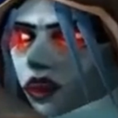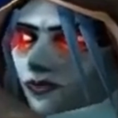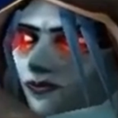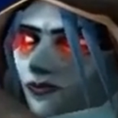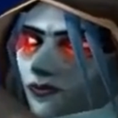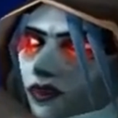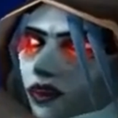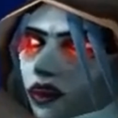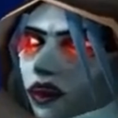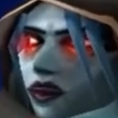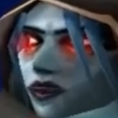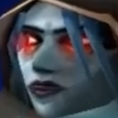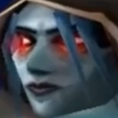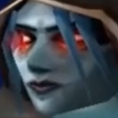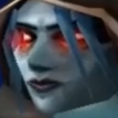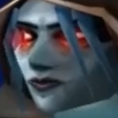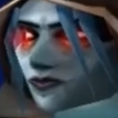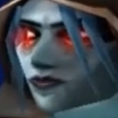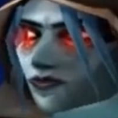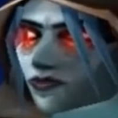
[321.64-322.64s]
vous
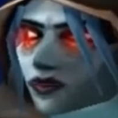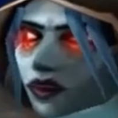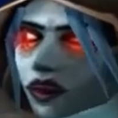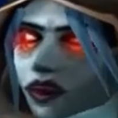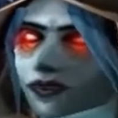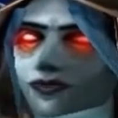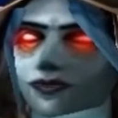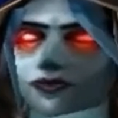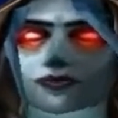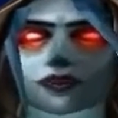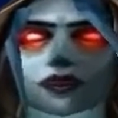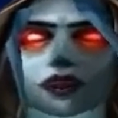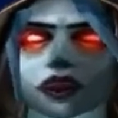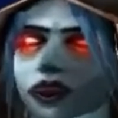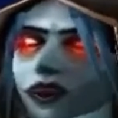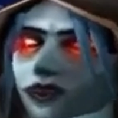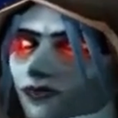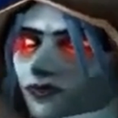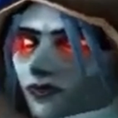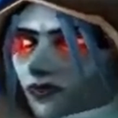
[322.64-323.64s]
paierez pour toutes les
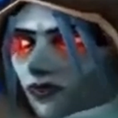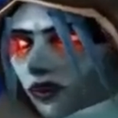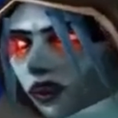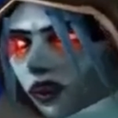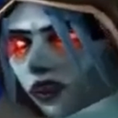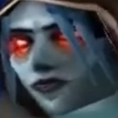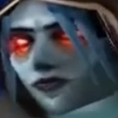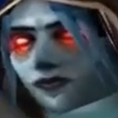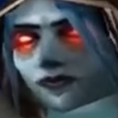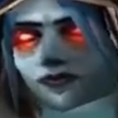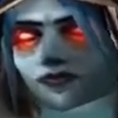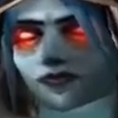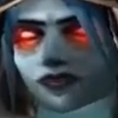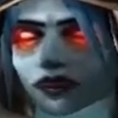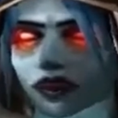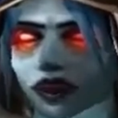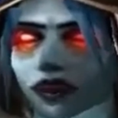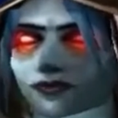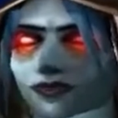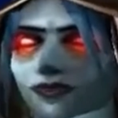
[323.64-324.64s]
souffrances que vous avez
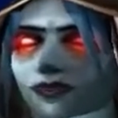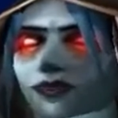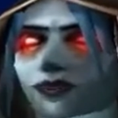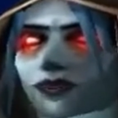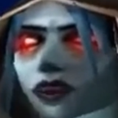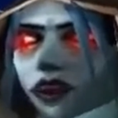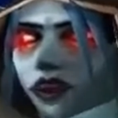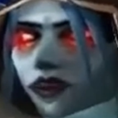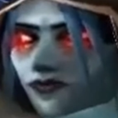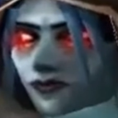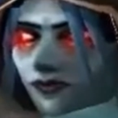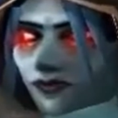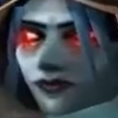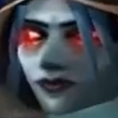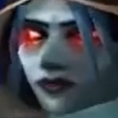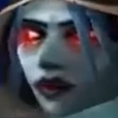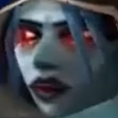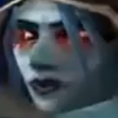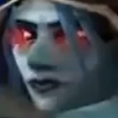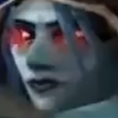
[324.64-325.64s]
causées,
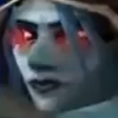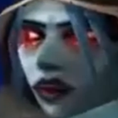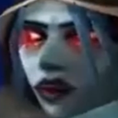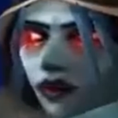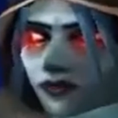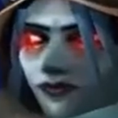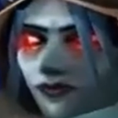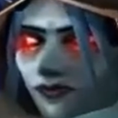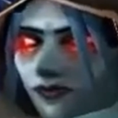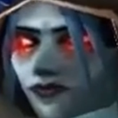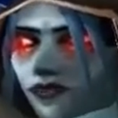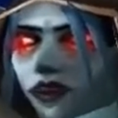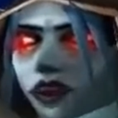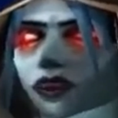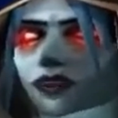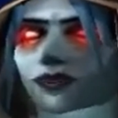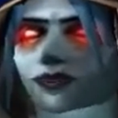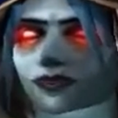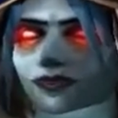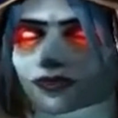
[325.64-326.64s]
Varimatras. Je le
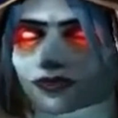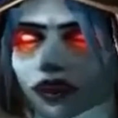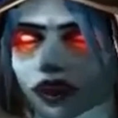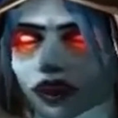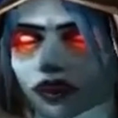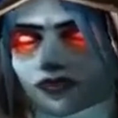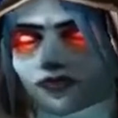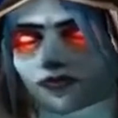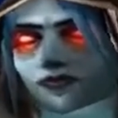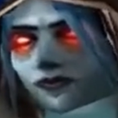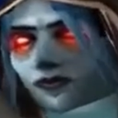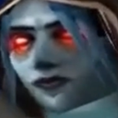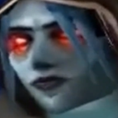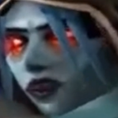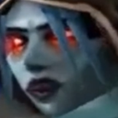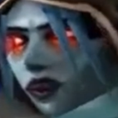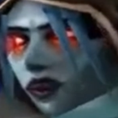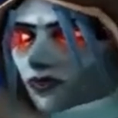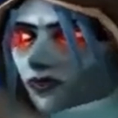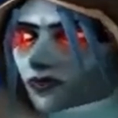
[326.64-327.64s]
jure.
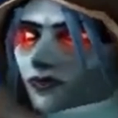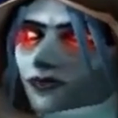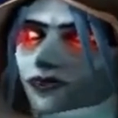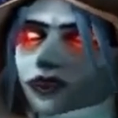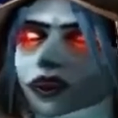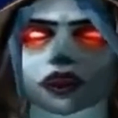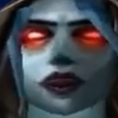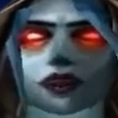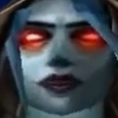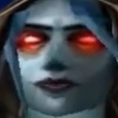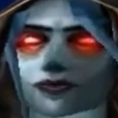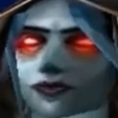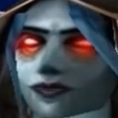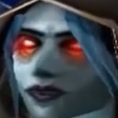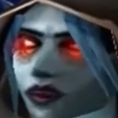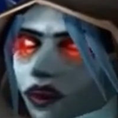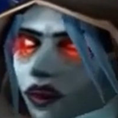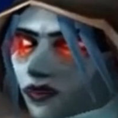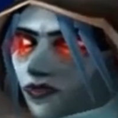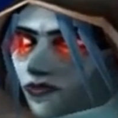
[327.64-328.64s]
Une
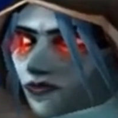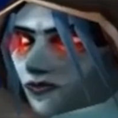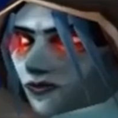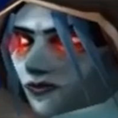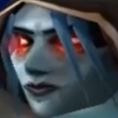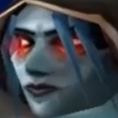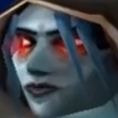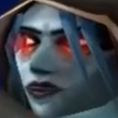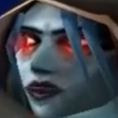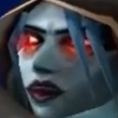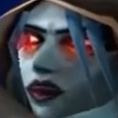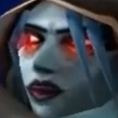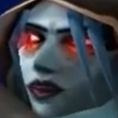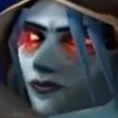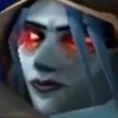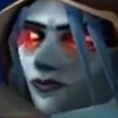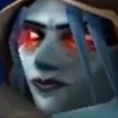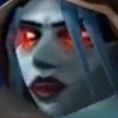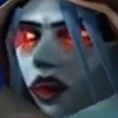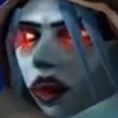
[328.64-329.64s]
dernière parole,
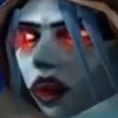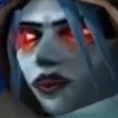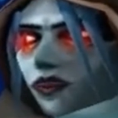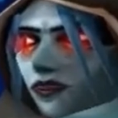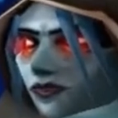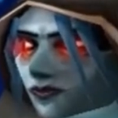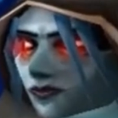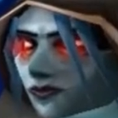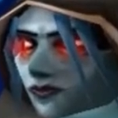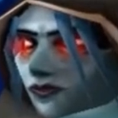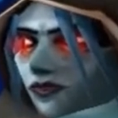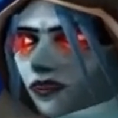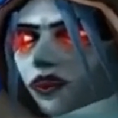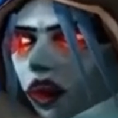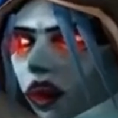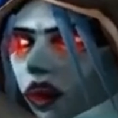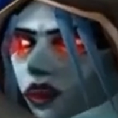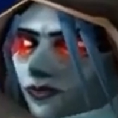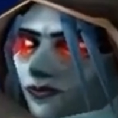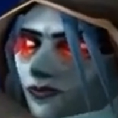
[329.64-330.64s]
démon
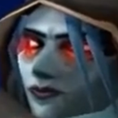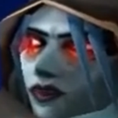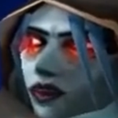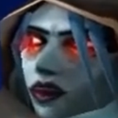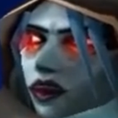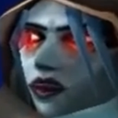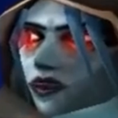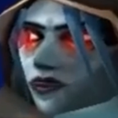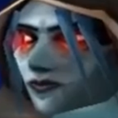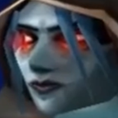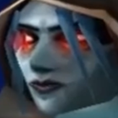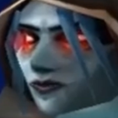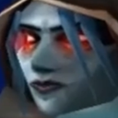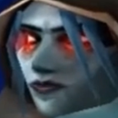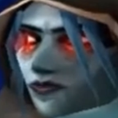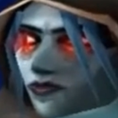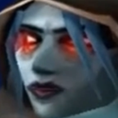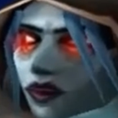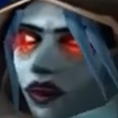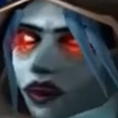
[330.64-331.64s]
Ça vous ressemble bien,
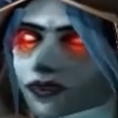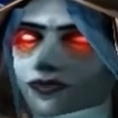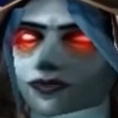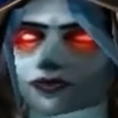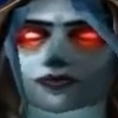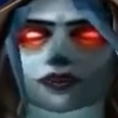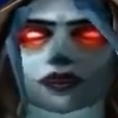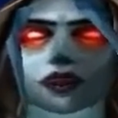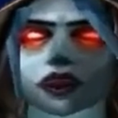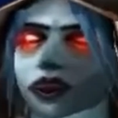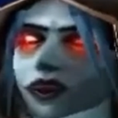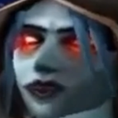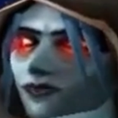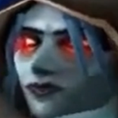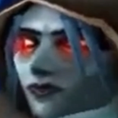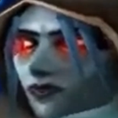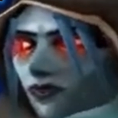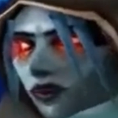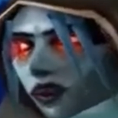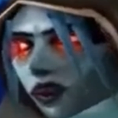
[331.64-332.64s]
démon. Vous
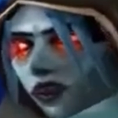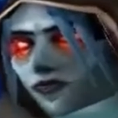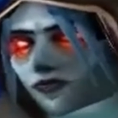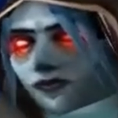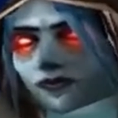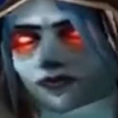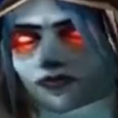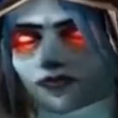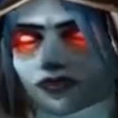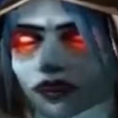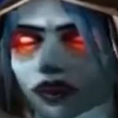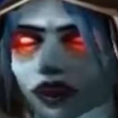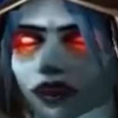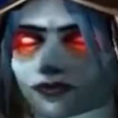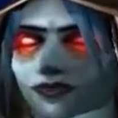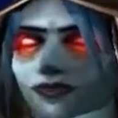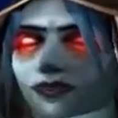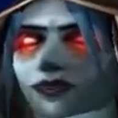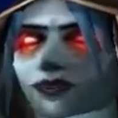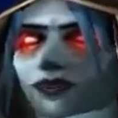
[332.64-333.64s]
vendriez vos
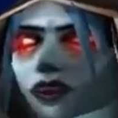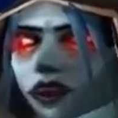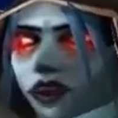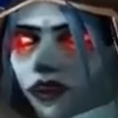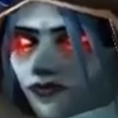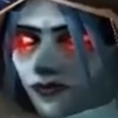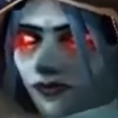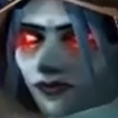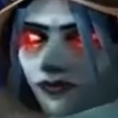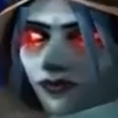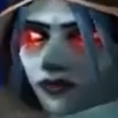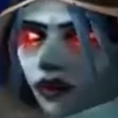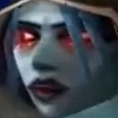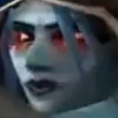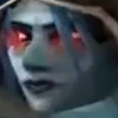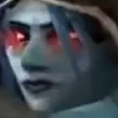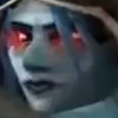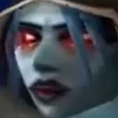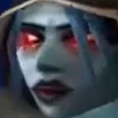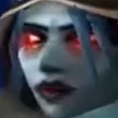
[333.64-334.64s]
frères pour sauver votre
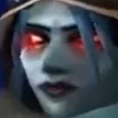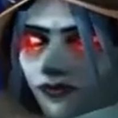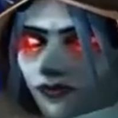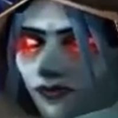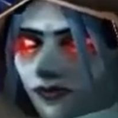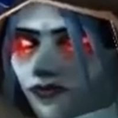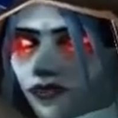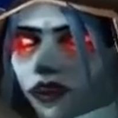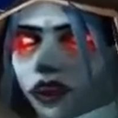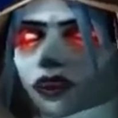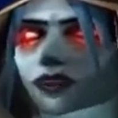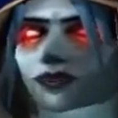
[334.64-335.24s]
petite personne.